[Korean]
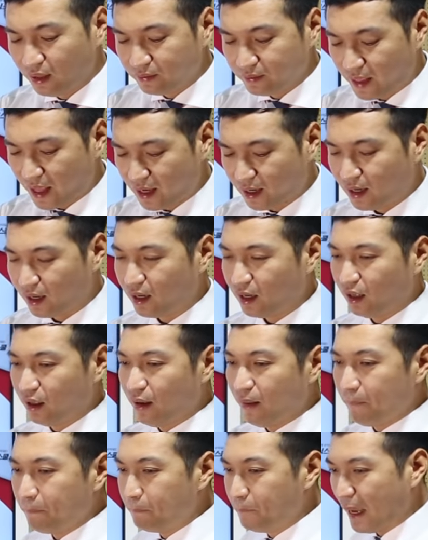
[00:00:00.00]
내가
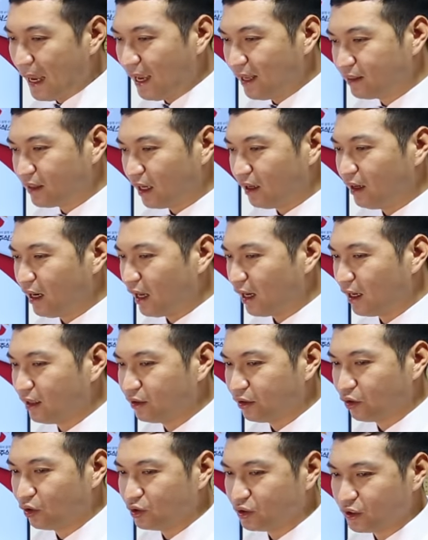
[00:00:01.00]
매달
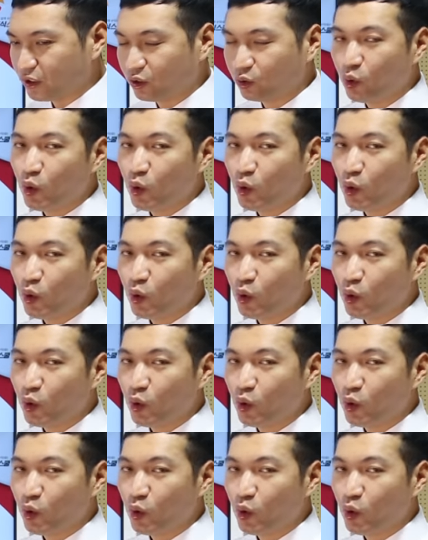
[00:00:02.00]
나가는 건지